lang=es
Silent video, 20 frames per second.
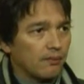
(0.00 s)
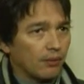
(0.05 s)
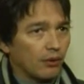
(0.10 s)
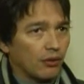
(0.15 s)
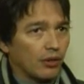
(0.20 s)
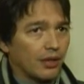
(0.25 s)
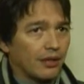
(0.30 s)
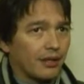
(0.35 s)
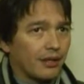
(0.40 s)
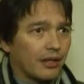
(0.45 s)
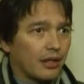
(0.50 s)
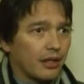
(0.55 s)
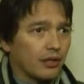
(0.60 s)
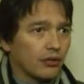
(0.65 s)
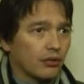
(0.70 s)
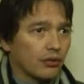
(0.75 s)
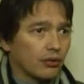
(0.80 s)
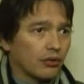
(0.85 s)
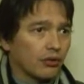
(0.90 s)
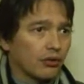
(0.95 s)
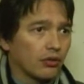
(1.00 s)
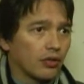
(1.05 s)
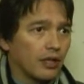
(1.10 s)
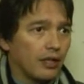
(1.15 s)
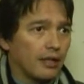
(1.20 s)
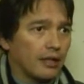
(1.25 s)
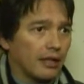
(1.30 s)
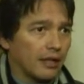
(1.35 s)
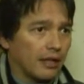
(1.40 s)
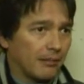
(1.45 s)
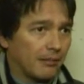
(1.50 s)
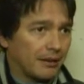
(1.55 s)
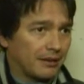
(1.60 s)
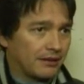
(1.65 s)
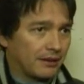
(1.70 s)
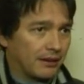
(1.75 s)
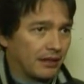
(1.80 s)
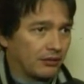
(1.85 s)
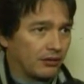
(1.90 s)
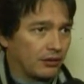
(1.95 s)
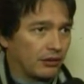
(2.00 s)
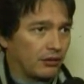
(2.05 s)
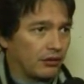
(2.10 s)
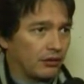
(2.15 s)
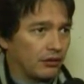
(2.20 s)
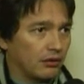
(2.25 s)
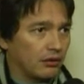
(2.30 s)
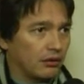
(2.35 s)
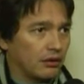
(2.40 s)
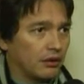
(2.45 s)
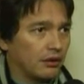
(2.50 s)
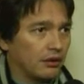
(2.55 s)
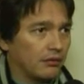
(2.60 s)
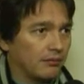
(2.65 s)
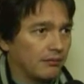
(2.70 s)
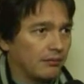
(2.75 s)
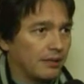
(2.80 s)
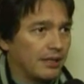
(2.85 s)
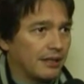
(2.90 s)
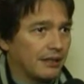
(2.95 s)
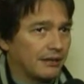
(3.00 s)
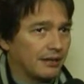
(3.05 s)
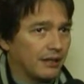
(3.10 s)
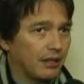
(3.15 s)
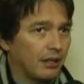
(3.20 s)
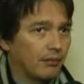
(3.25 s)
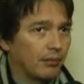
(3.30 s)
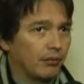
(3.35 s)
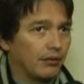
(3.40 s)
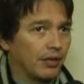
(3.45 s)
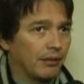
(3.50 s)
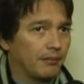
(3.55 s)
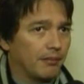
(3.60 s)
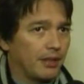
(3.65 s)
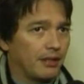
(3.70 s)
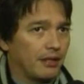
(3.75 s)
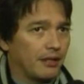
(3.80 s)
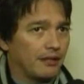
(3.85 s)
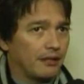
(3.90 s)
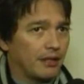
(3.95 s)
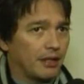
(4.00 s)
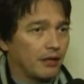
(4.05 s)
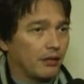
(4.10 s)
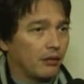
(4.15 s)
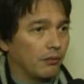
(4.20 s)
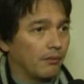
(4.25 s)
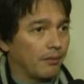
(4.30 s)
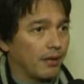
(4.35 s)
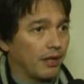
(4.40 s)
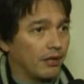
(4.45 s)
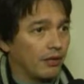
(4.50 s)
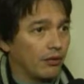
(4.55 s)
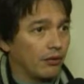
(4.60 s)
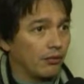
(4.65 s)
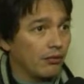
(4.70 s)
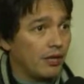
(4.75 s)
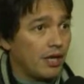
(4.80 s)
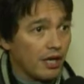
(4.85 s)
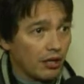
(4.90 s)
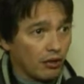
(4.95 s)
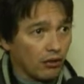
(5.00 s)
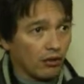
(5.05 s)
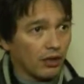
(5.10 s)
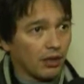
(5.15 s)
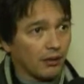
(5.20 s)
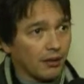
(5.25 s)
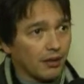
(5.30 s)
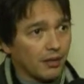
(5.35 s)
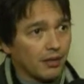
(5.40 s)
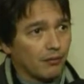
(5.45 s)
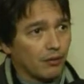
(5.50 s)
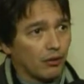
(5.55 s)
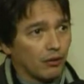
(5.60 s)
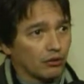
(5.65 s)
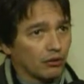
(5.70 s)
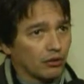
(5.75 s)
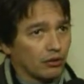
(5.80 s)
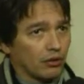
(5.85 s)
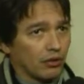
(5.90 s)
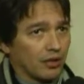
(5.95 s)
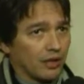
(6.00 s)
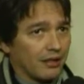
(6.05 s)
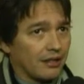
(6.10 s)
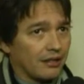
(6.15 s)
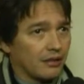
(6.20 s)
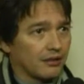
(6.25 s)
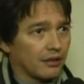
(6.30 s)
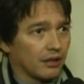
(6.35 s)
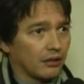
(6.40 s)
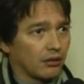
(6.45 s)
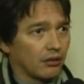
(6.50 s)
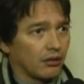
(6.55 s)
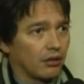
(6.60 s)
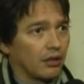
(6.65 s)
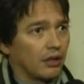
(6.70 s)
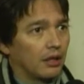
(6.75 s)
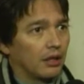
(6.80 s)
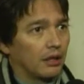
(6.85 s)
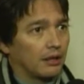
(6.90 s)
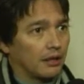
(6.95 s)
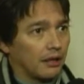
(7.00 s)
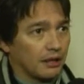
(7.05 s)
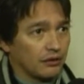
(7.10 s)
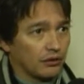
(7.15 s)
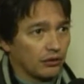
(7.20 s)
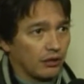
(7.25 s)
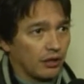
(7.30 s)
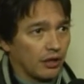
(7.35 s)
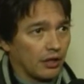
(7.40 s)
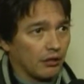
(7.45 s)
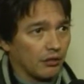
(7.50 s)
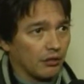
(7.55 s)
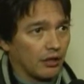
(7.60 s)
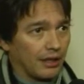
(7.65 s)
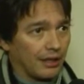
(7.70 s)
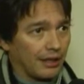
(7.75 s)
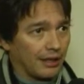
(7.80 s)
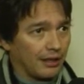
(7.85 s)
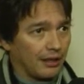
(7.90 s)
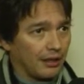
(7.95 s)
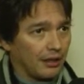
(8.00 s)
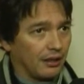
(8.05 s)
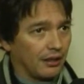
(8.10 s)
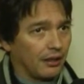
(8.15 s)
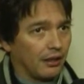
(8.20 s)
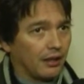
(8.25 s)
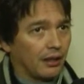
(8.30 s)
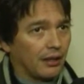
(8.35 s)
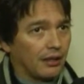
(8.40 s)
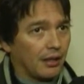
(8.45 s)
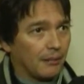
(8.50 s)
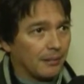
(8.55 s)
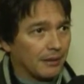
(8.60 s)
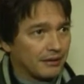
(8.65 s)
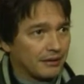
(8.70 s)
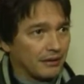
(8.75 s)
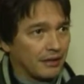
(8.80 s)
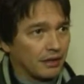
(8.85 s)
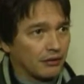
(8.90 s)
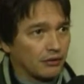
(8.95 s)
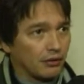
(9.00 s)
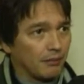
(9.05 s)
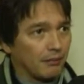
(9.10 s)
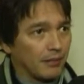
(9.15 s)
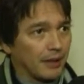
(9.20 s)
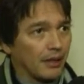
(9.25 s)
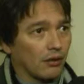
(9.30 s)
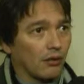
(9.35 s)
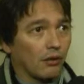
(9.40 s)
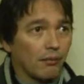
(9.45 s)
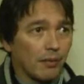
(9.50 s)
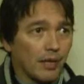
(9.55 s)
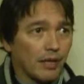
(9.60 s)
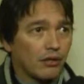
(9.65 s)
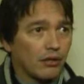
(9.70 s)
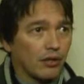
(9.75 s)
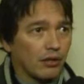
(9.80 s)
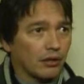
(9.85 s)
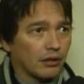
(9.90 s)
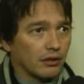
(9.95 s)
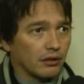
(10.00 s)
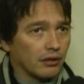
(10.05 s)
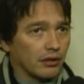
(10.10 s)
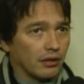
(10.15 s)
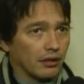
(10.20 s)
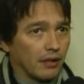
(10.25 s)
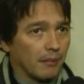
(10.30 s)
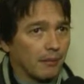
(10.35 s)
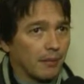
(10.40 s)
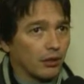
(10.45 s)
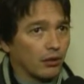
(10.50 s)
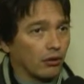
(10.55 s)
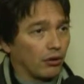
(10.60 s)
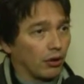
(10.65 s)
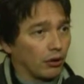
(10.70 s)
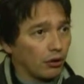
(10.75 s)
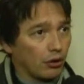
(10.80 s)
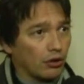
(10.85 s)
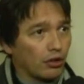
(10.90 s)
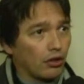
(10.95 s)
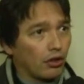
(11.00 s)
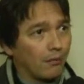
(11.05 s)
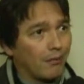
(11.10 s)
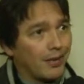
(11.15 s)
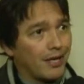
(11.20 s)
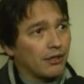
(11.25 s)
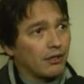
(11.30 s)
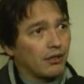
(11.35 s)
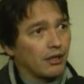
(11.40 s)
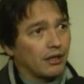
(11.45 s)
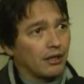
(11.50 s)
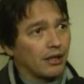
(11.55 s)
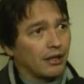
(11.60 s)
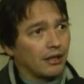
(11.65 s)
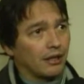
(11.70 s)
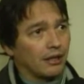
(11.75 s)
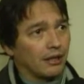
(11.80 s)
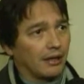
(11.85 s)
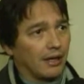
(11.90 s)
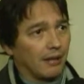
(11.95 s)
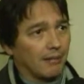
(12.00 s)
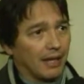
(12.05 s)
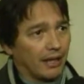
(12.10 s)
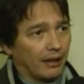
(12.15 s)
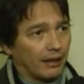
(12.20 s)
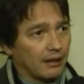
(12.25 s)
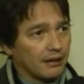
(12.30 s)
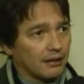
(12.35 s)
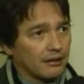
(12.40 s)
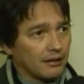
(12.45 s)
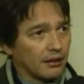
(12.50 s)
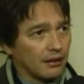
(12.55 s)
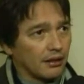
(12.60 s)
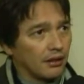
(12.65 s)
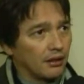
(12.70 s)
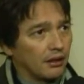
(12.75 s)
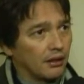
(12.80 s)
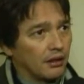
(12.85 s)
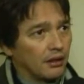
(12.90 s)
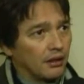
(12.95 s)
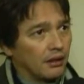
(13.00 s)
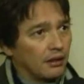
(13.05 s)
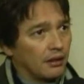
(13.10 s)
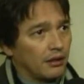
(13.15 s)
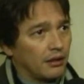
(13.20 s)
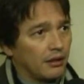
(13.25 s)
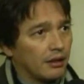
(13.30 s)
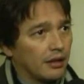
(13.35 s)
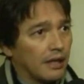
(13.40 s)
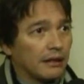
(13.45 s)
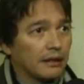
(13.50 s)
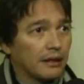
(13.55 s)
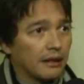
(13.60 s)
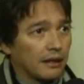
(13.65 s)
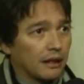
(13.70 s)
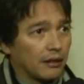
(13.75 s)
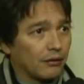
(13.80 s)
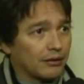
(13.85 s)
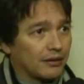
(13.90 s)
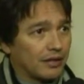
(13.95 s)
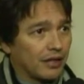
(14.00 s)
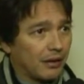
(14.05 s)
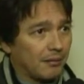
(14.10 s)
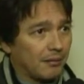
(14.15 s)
porque de hecho esta capacitación viene a ser el puntapié inicial de un pedido viejo que venimos nosotros realizando relacionado a la capacitación para los medios respecto del rol de los medios en la emergencia. Eh, antes de darnos esa